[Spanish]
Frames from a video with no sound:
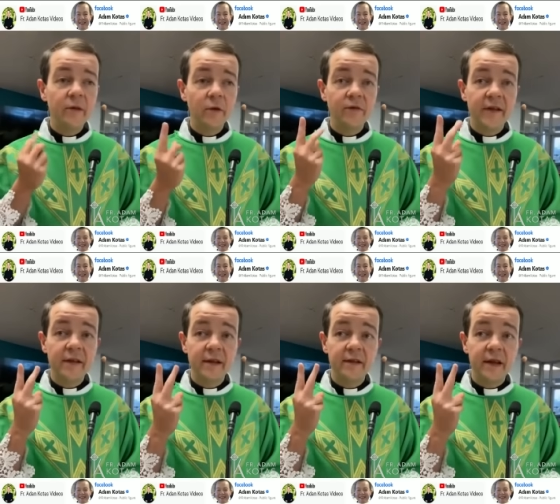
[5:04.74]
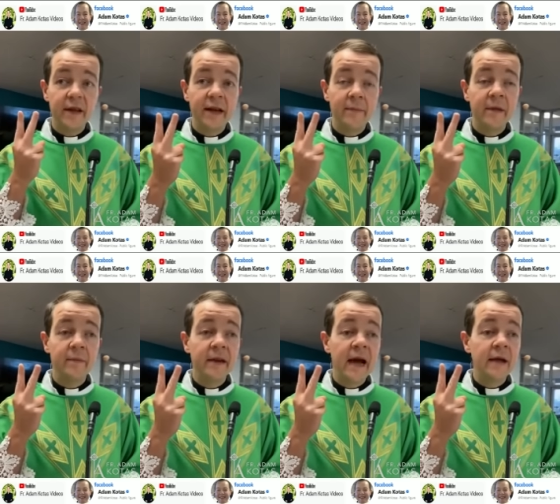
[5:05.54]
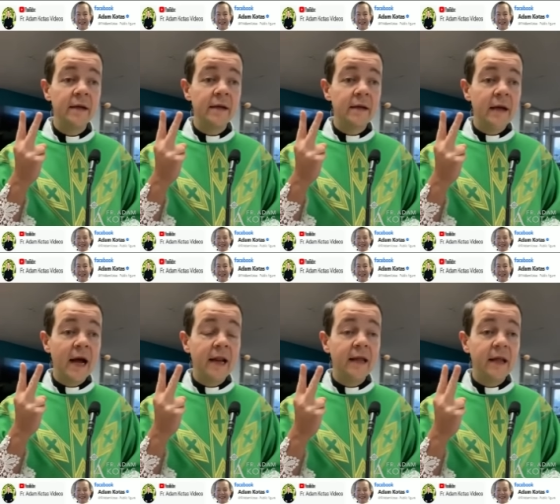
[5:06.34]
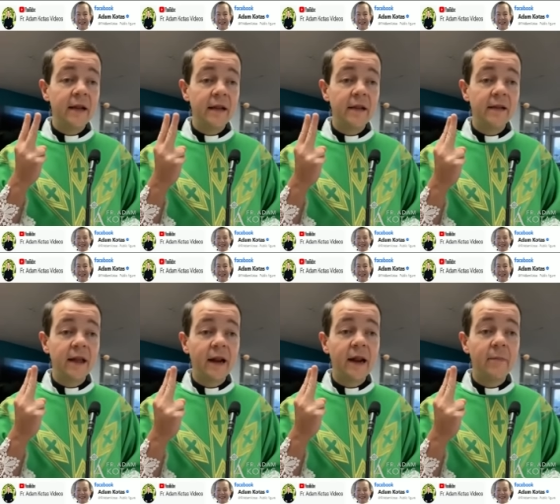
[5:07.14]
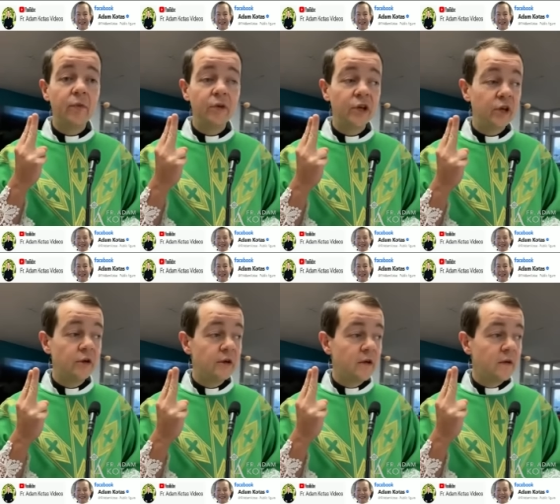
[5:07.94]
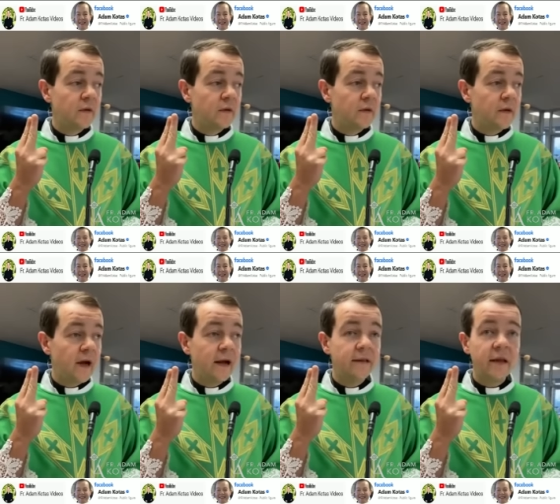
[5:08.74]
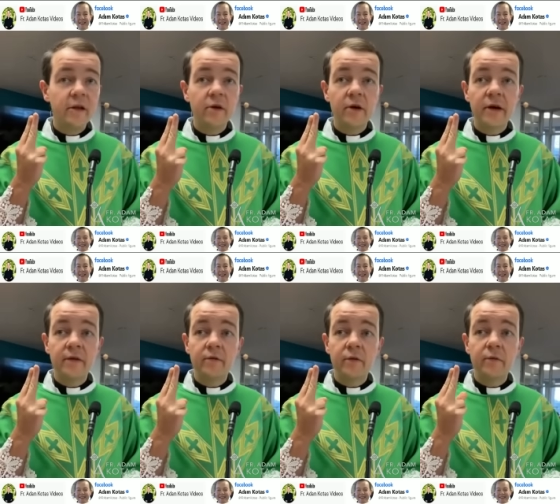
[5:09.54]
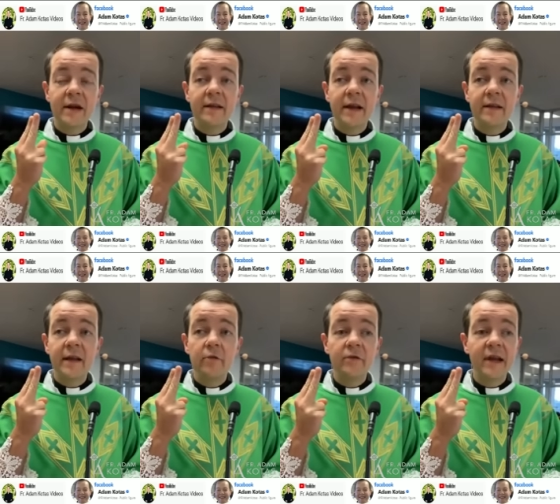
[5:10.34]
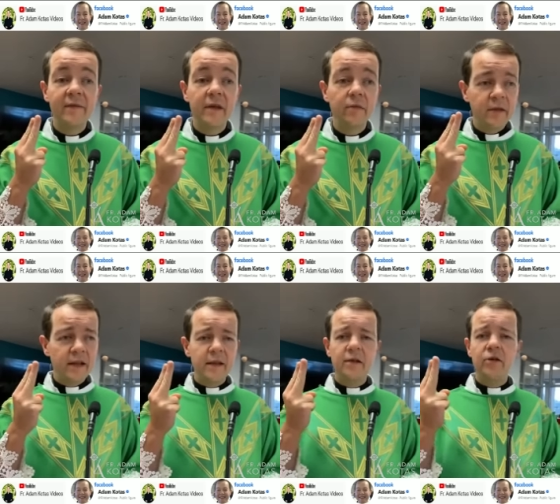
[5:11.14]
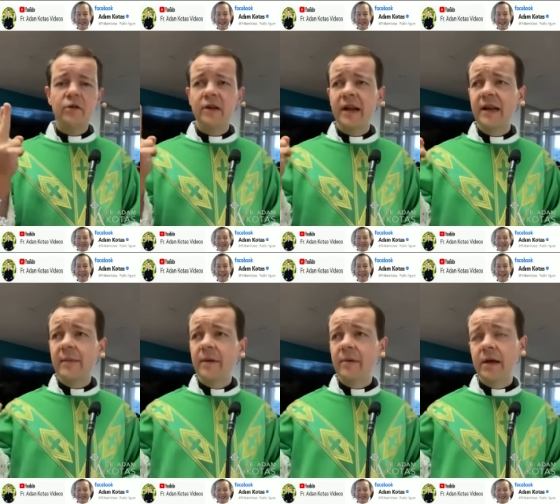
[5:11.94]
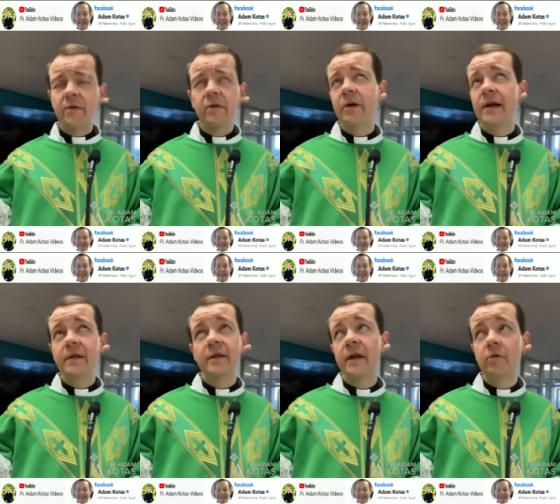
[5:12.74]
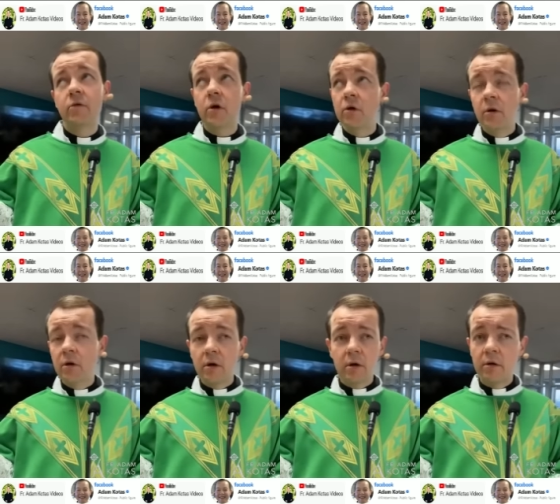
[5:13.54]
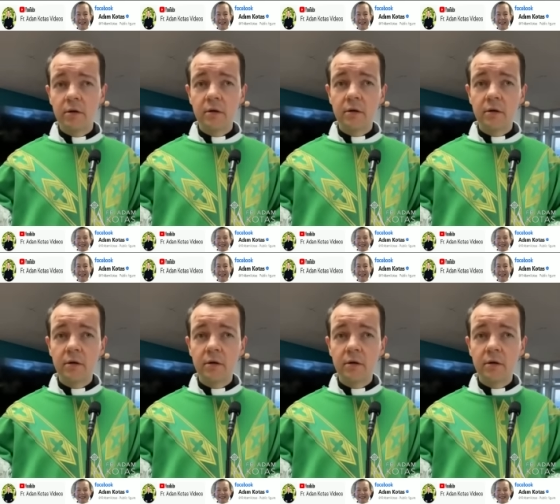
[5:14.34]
dos veces en la Biblia alguien le dice Rabuni al Señor Jesús. ¿Cuál es la segunda vez? Ustedes todos leen la Biblia, yo estoy casi seguro. ¿ah?